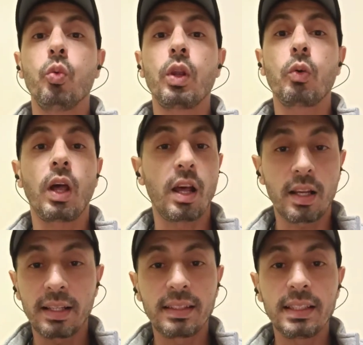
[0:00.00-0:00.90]
ولو
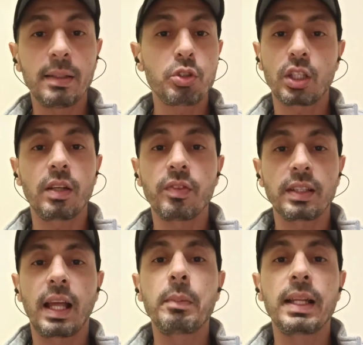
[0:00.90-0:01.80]
الحركه الثالثه مش
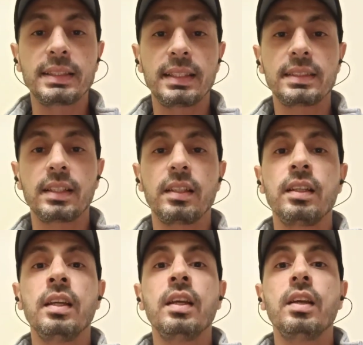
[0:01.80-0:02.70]
هتنفع تعمل اساسا
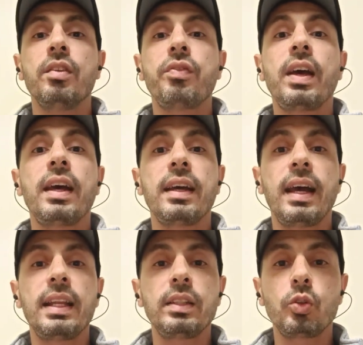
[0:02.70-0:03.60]

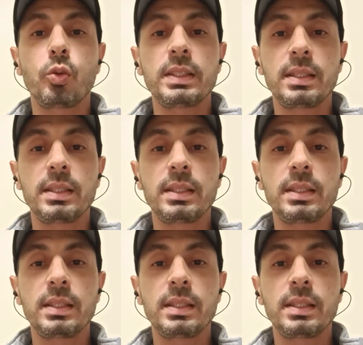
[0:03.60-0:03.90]
فانا اديتكم